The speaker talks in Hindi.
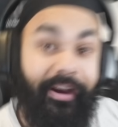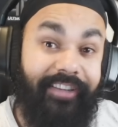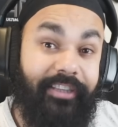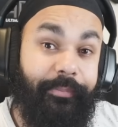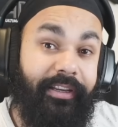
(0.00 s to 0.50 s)

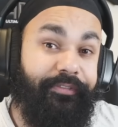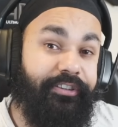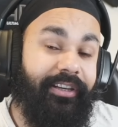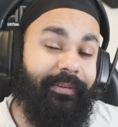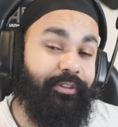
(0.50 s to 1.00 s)
गाइस एक बार फिर
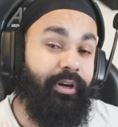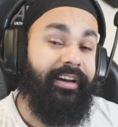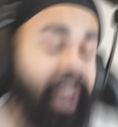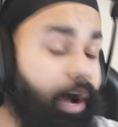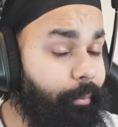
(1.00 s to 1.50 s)
से आपका
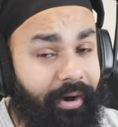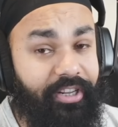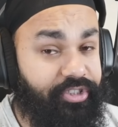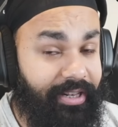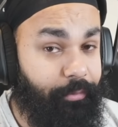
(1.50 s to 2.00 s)
स्वागत है
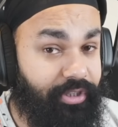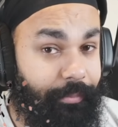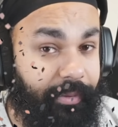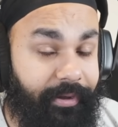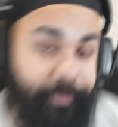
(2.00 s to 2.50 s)
हमारे चैनल
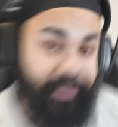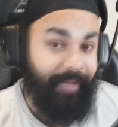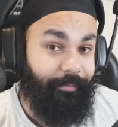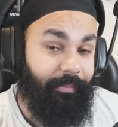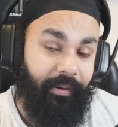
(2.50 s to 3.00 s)
मुसम्मी पर मेरा
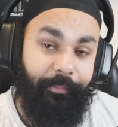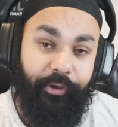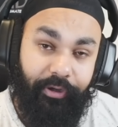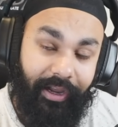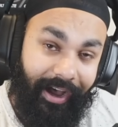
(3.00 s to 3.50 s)
नाम है पम्मी
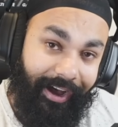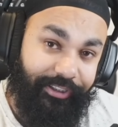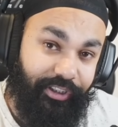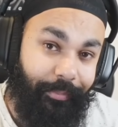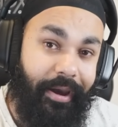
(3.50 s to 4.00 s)
और
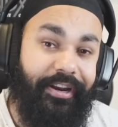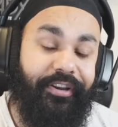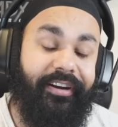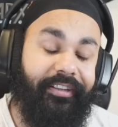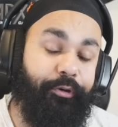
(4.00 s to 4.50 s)
आज हम
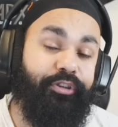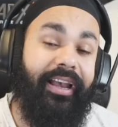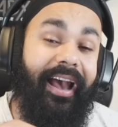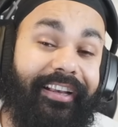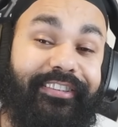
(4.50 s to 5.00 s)
इंटरनेट के कुछ
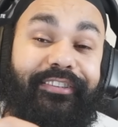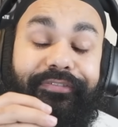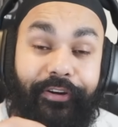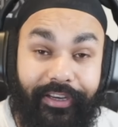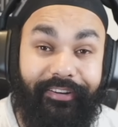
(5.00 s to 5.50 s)
ऐसी
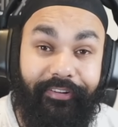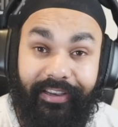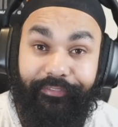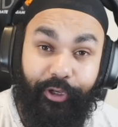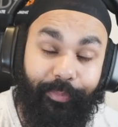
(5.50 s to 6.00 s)
फनी
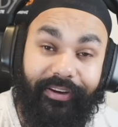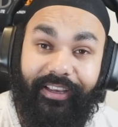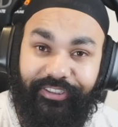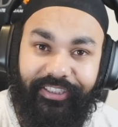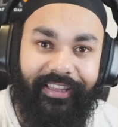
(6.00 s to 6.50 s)
फनी वीडियो पर
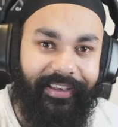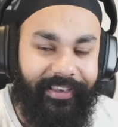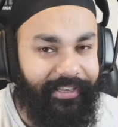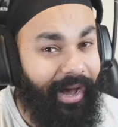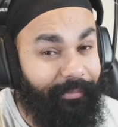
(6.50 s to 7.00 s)
रिएक्शन देंगे
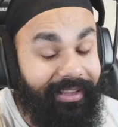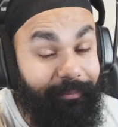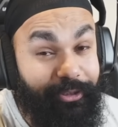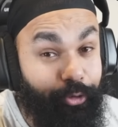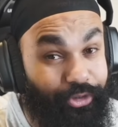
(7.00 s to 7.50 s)
कि आपने
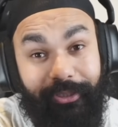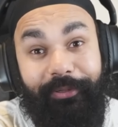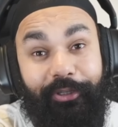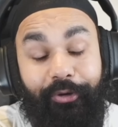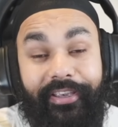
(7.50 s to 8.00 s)
कभी सोची
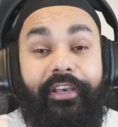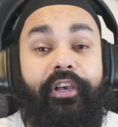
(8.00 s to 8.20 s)
भी नहीं होगी